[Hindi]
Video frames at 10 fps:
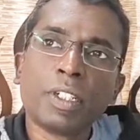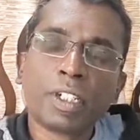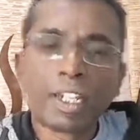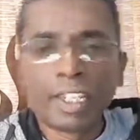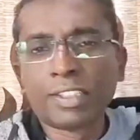
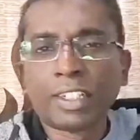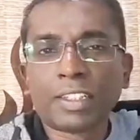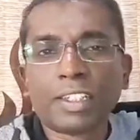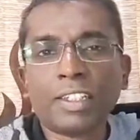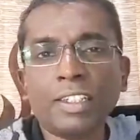रह
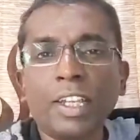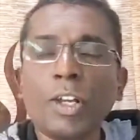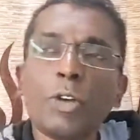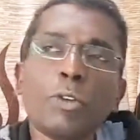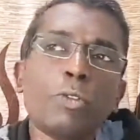जाते हैं
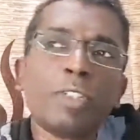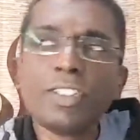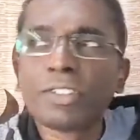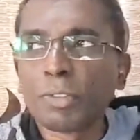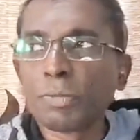
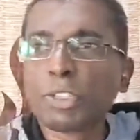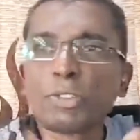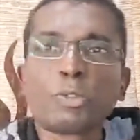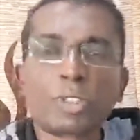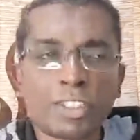उन्हीं सब
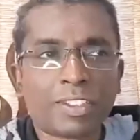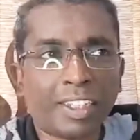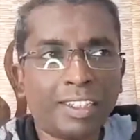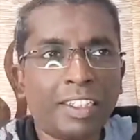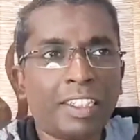चीज़ों के
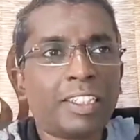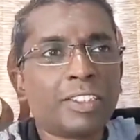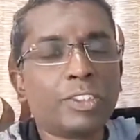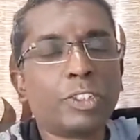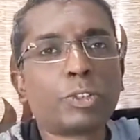साथ
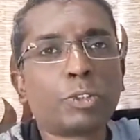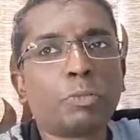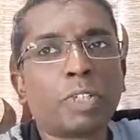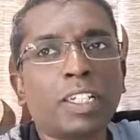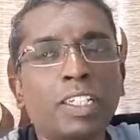जिसको
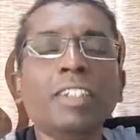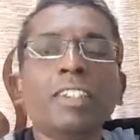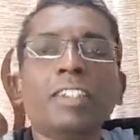मैंने